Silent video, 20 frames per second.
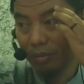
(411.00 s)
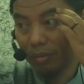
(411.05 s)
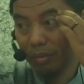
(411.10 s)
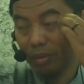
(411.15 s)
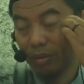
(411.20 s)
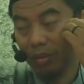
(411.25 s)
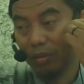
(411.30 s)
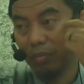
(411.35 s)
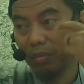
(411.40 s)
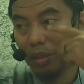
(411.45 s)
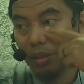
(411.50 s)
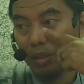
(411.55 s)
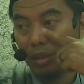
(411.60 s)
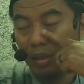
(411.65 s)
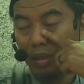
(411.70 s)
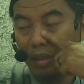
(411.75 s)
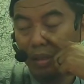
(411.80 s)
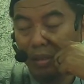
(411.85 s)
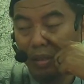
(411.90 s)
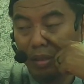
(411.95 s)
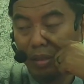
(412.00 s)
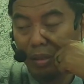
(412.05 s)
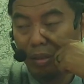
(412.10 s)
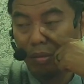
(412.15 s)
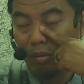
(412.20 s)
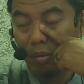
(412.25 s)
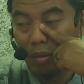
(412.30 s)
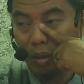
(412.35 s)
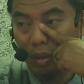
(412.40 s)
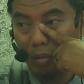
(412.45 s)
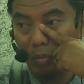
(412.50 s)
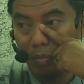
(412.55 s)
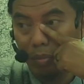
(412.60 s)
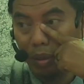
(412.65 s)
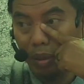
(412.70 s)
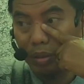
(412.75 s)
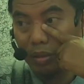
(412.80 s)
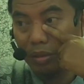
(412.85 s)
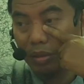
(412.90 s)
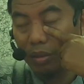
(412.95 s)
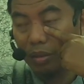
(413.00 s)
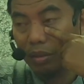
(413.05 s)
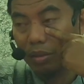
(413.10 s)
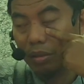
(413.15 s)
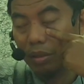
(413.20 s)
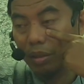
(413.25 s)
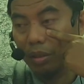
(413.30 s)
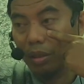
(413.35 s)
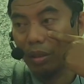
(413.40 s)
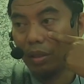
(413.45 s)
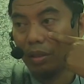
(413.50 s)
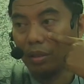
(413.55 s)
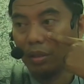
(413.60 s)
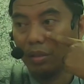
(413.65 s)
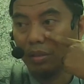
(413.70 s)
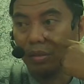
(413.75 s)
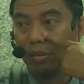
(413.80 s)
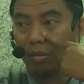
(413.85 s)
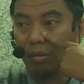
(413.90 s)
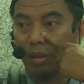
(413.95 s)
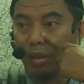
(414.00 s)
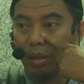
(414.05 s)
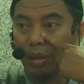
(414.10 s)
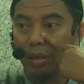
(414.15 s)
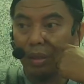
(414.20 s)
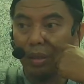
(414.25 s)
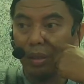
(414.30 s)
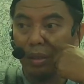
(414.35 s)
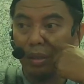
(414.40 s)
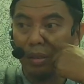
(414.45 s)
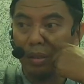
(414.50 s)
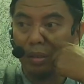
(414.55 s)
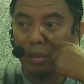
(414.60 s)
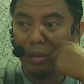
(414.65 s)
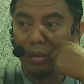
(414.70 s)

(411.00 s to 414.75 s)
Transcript: Sebagian dijajah oleh Prancis, ada yang dijajah oleh Inggris.